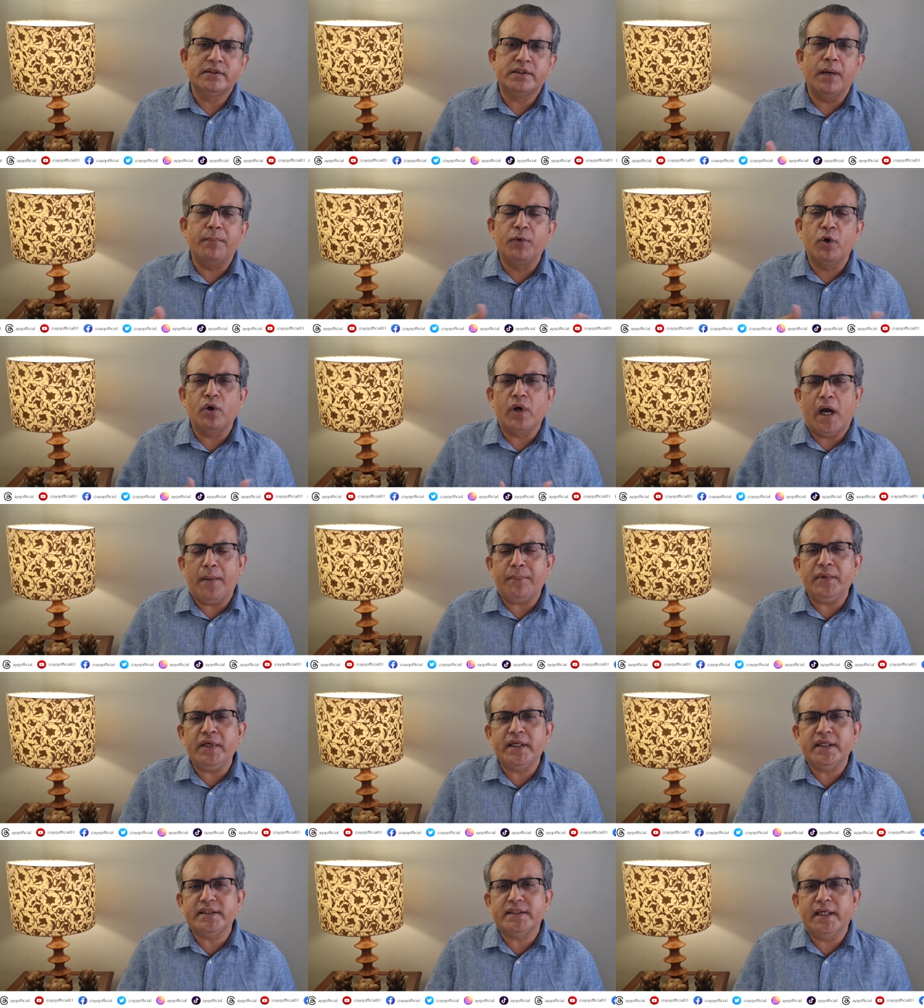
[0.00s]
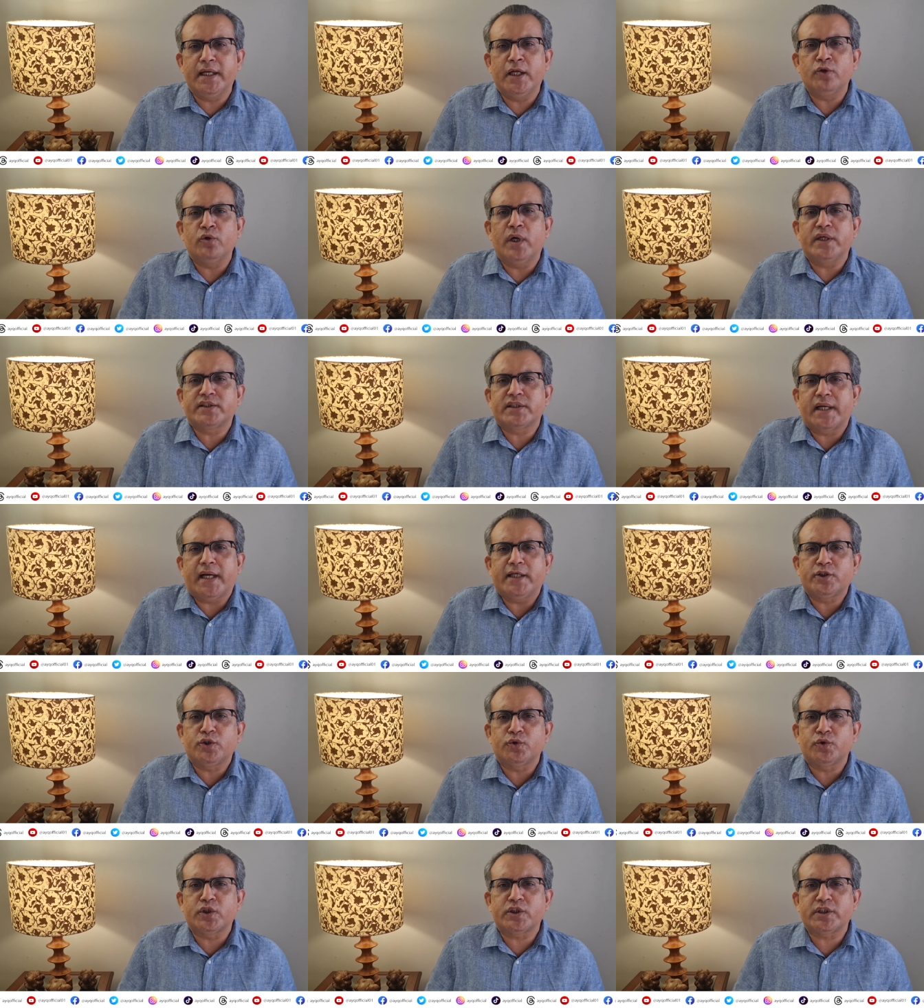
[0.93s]
सब लोग आप ही के थे ना तो ऐसा
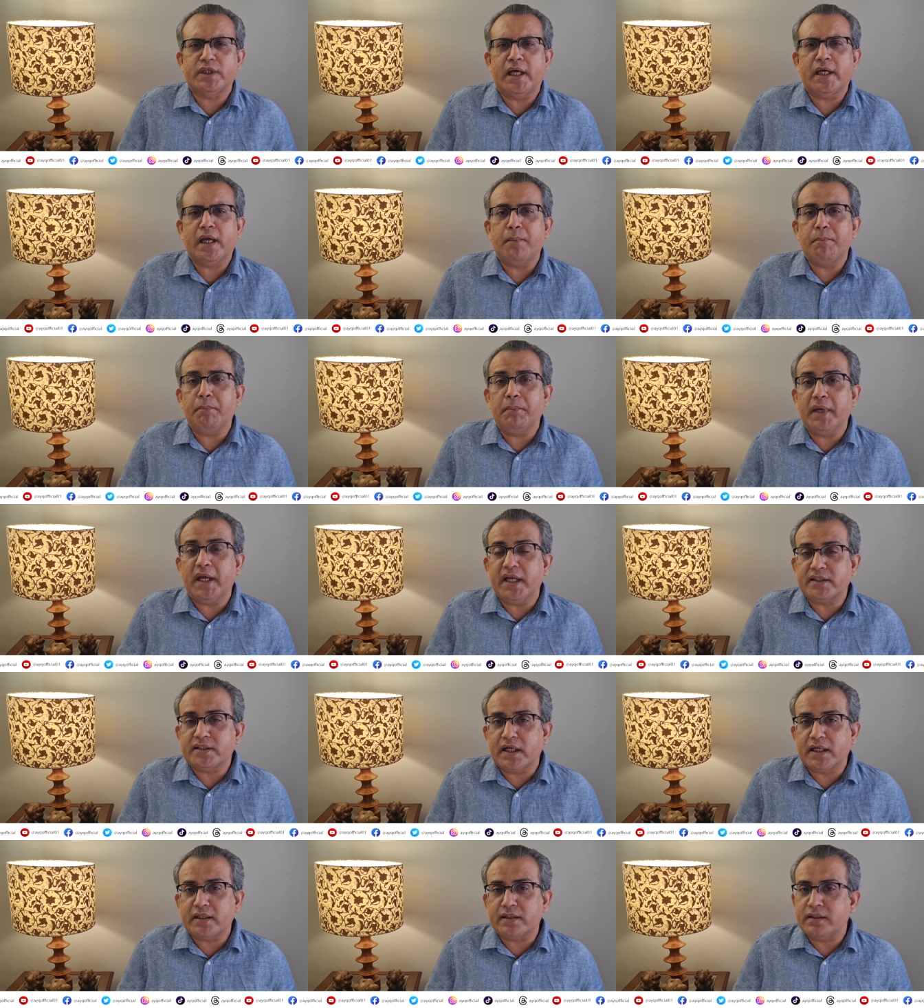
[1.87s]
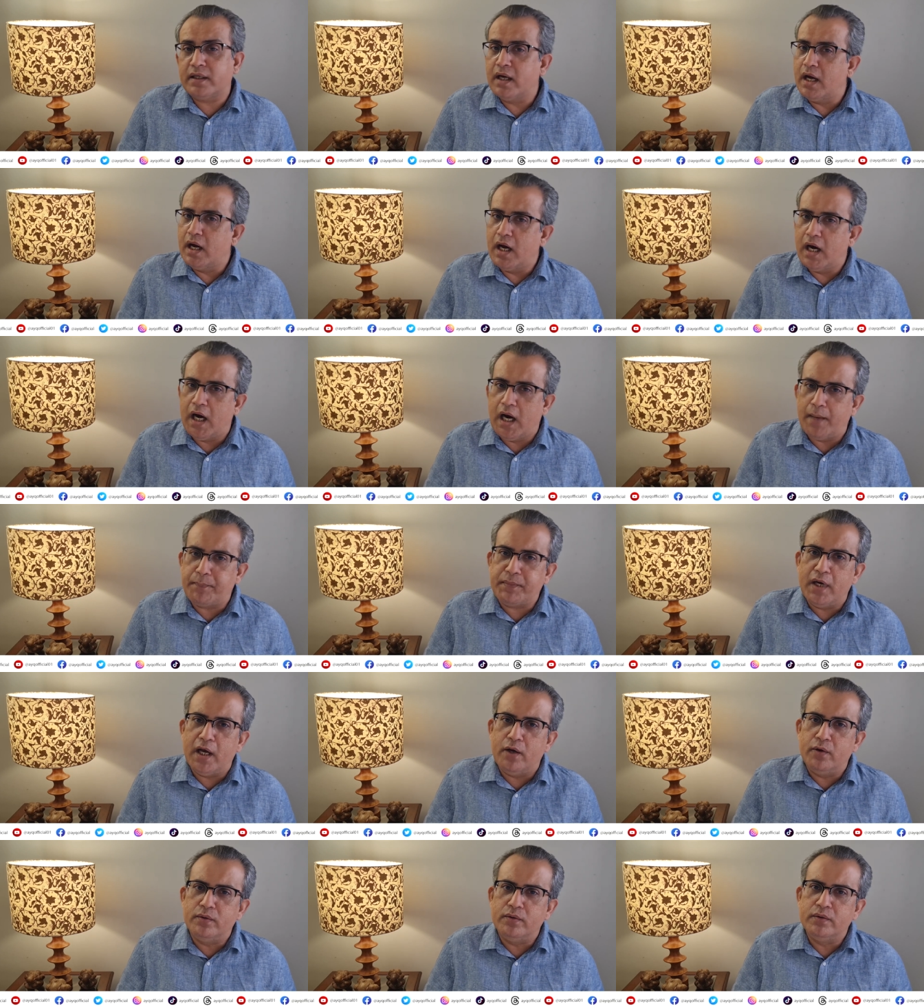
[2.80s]
कैसे हो सकता है कि मे तक आप
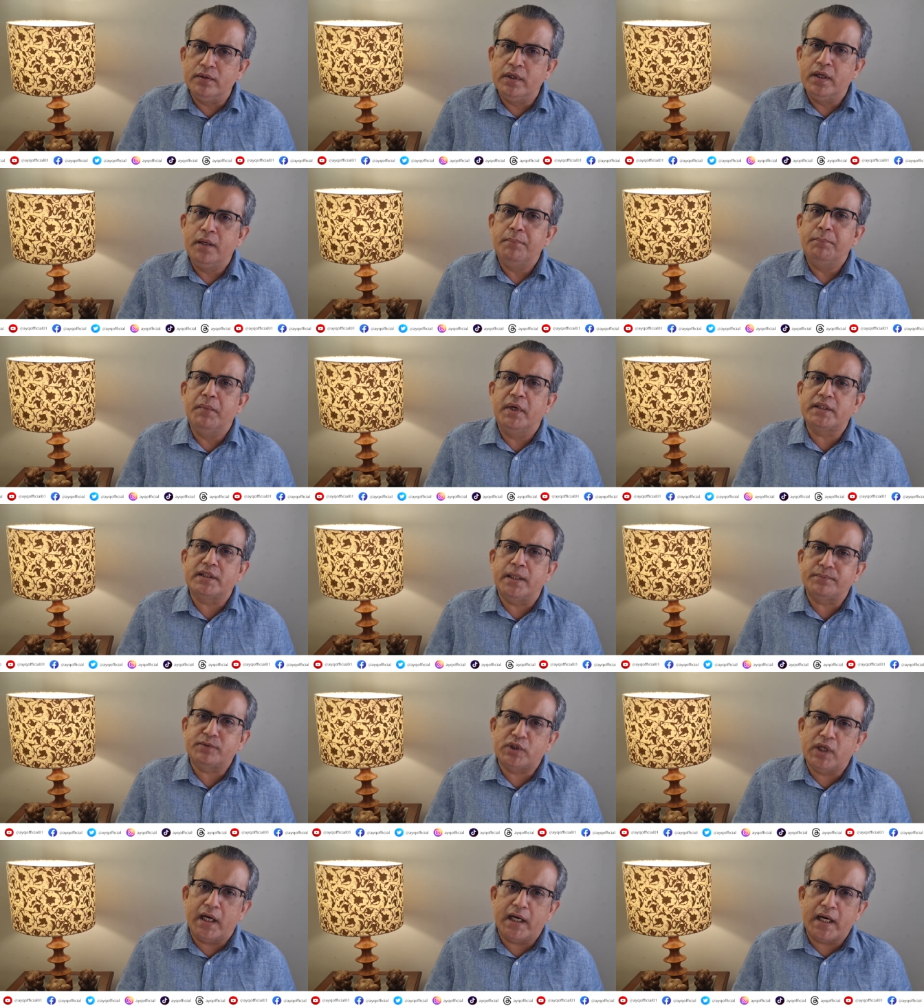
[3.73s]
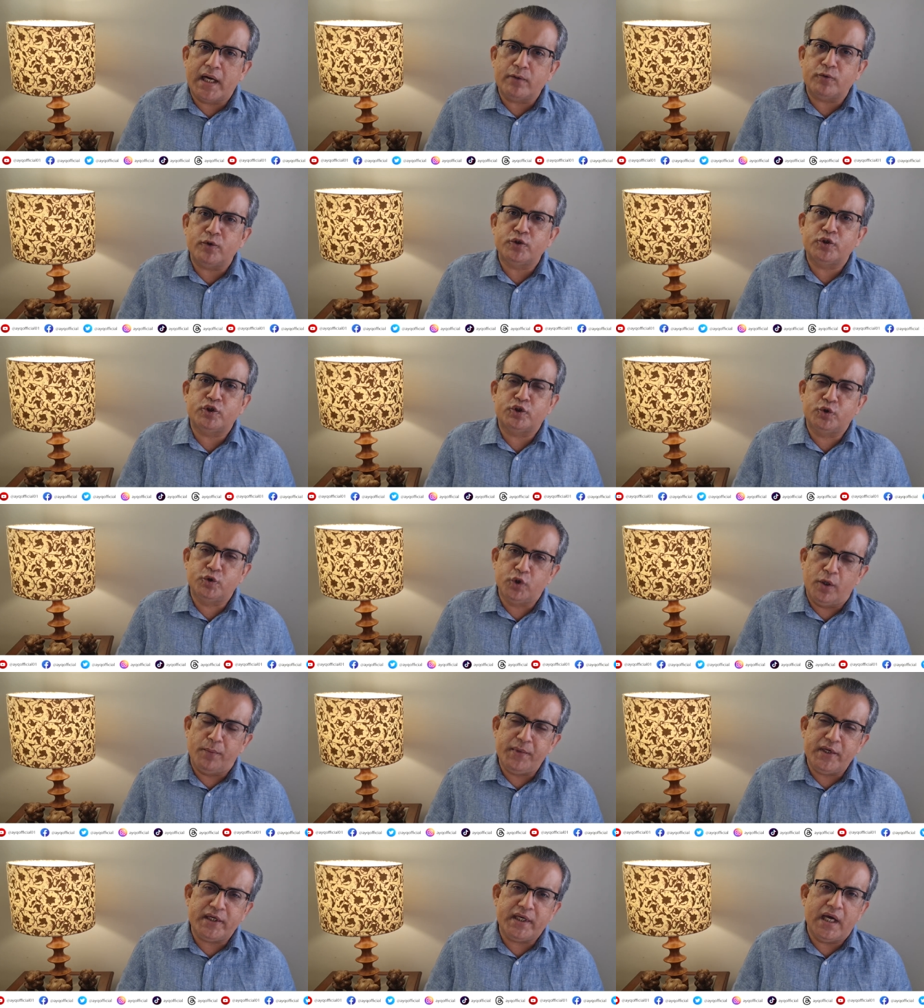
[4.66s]
ना हो मतलब सारा कुछ
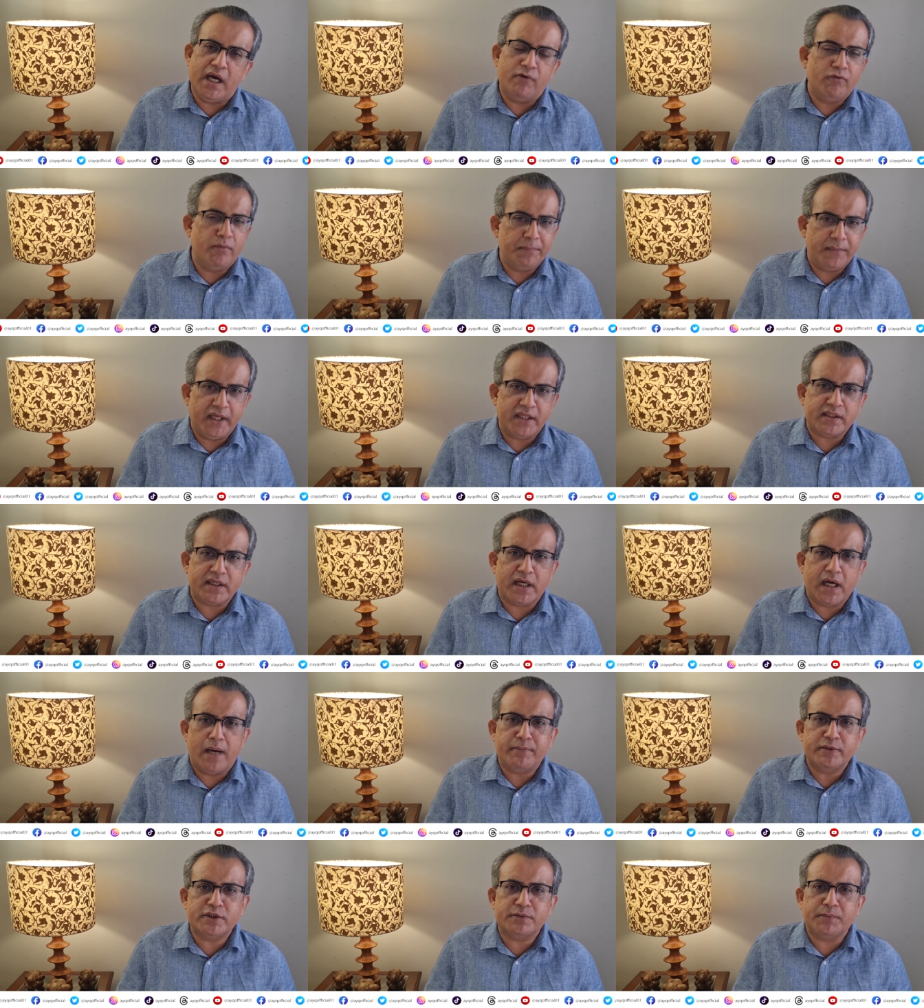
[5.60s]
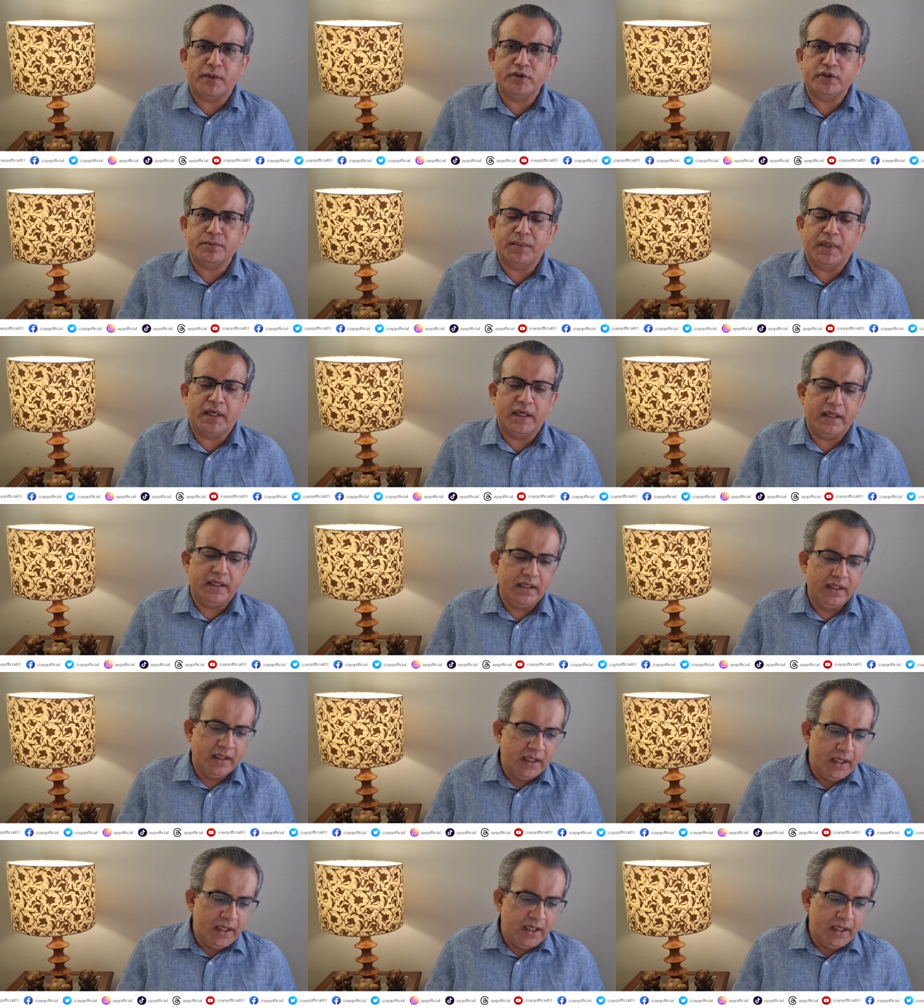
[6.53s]
जो भी गया वो मे तक आप रिस्पॉन्सिबल हैं